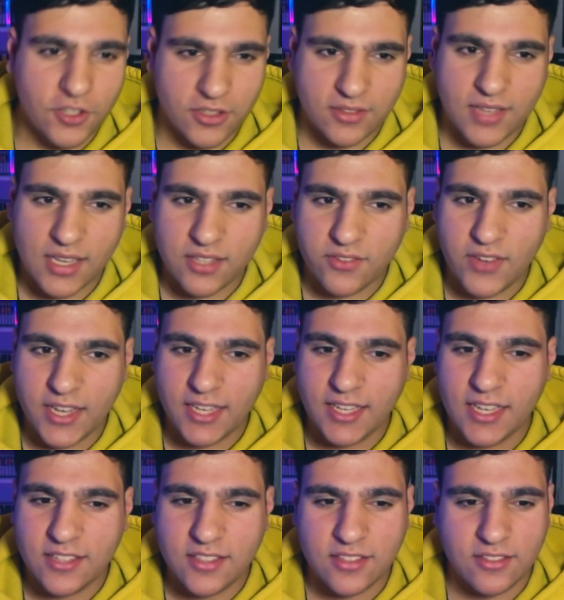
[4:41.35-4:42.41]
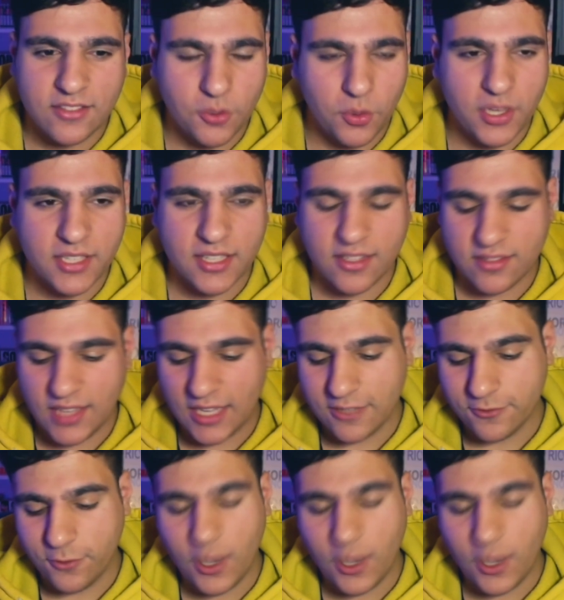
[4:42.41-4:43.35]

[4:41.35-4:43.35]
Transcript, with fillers: und deswegen ist es so interessant.